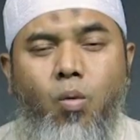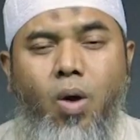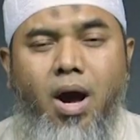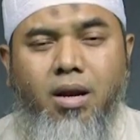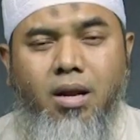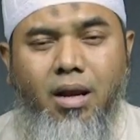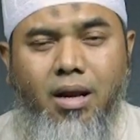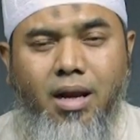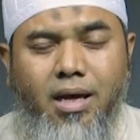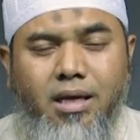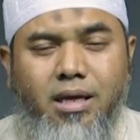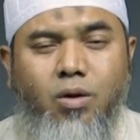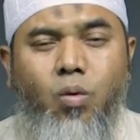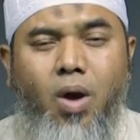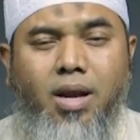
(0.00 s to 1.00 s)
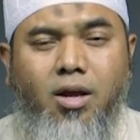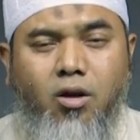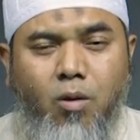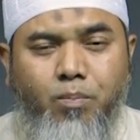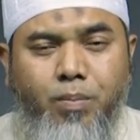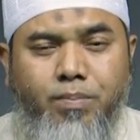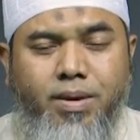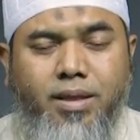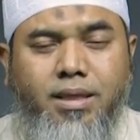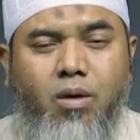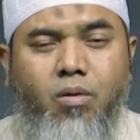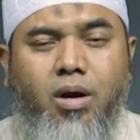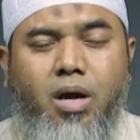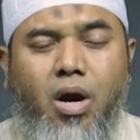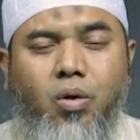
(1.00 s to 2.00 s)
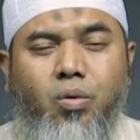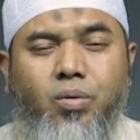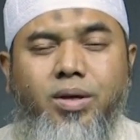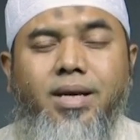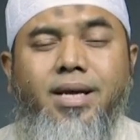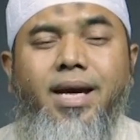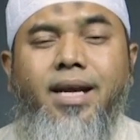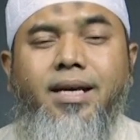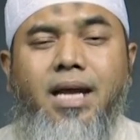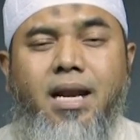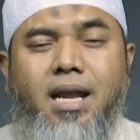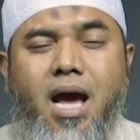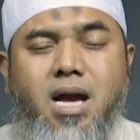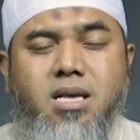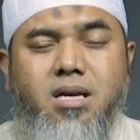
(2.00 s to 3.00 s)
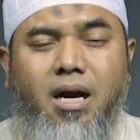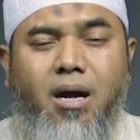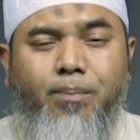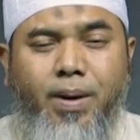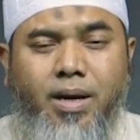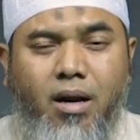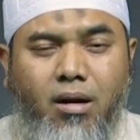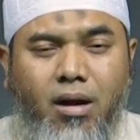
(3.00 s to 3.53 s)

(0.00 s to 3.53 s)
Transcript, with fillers: Wa alallahi wa ala rabbim yatawakalun. Dan hanya kepada